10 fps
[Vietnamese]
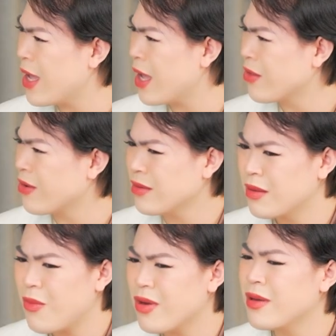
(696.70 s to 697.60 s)
tệ nó
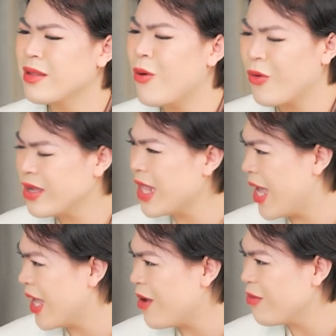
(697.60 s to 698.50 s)
mọi người đâu có như
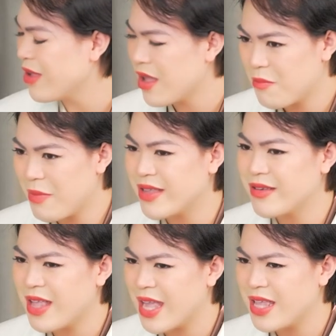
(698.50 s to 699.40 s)
thế đâu mình
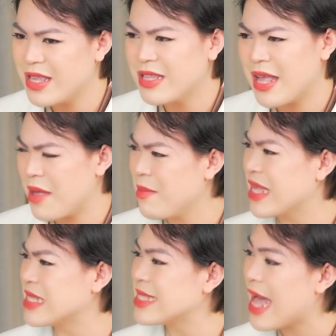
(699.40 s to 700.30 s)
như thế thì như thế là
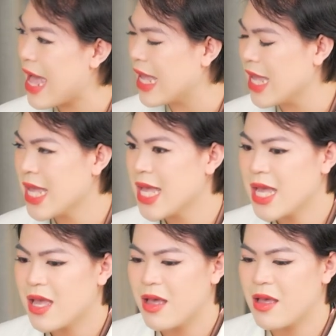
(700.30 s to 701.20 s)
mình là sai
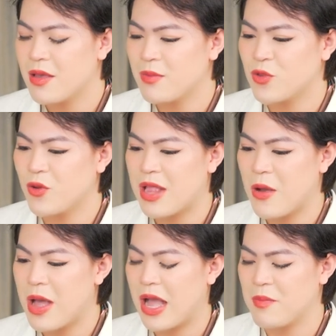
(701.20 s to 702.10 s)
ấy. rồi
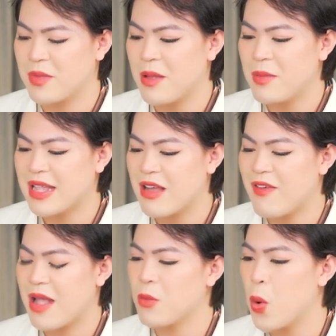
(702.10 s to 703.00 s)
là hoàng cảm thấy là mình đang
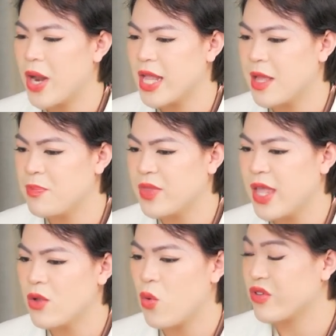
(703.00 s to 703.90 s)
phản bội lại niềm
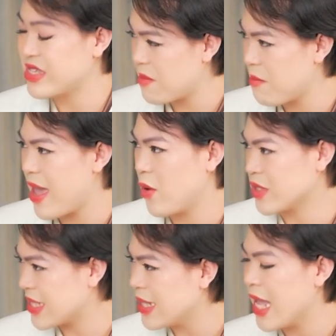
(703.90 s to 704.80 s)
tin của cha mẹ
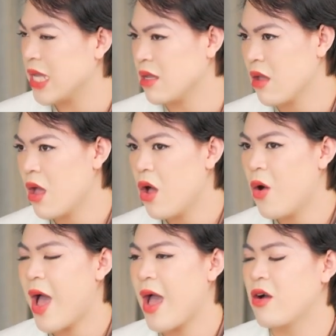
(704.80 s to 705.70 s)
của gia đình
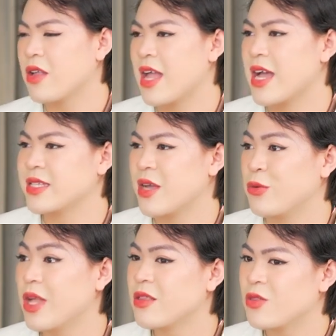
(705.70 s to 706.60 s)
hoàng còn là
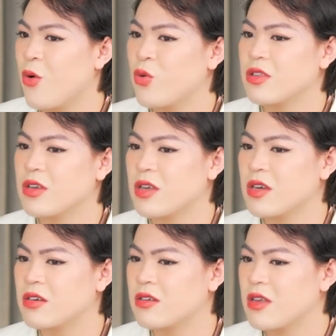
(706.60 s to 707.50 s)
cháu đích tôn tức
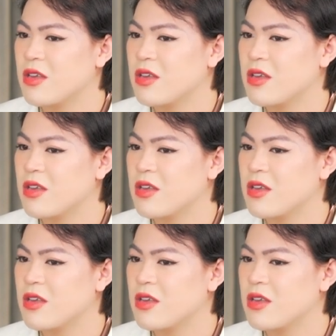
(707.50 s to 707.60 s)
là